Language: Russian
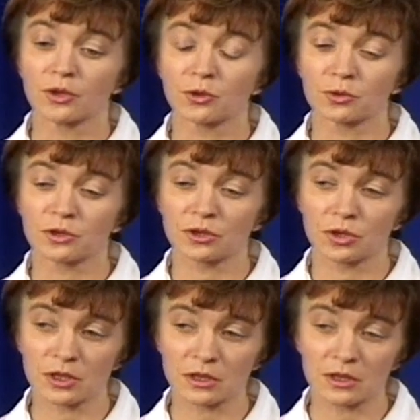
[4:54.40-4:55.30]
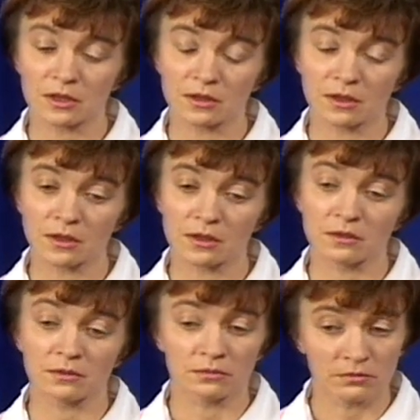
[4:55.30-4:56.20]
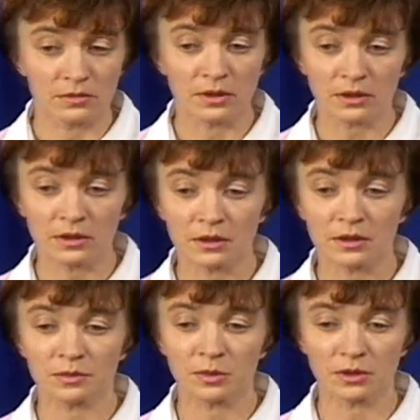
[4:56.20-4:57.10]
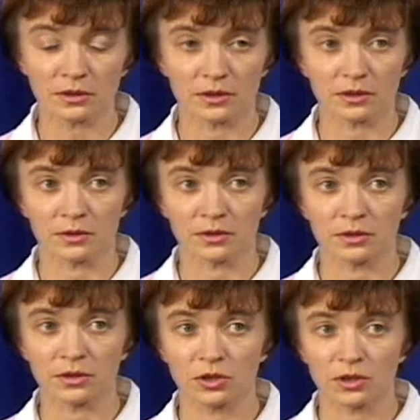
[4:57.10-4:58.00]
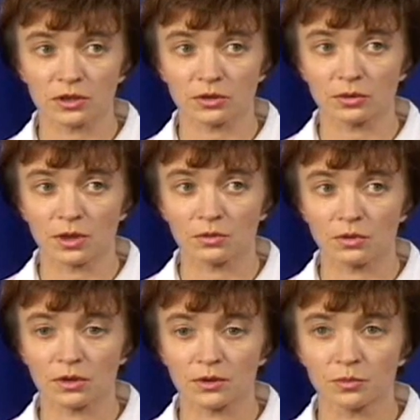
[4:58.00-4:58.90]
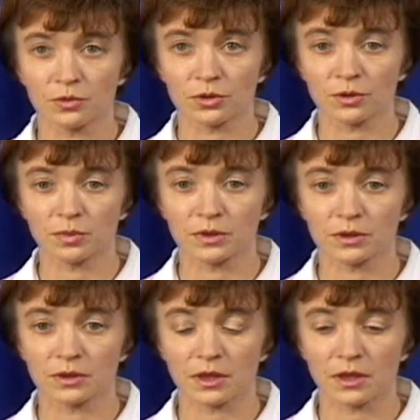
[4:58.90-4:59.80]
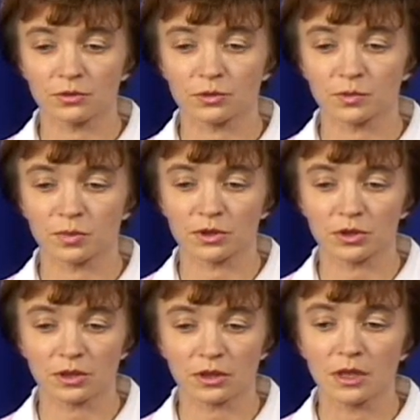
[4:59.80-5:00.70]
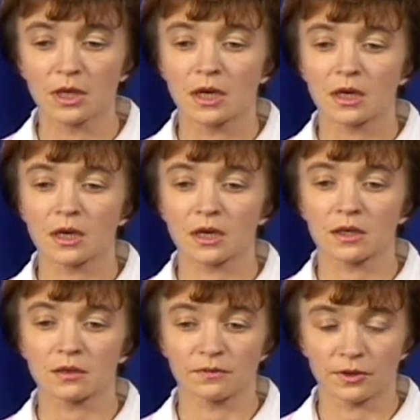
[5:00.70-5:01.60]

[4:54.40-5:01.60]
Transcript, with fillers: то сейчас э, это изменилось. Сейчас трудоголик может быть крайне успешен как в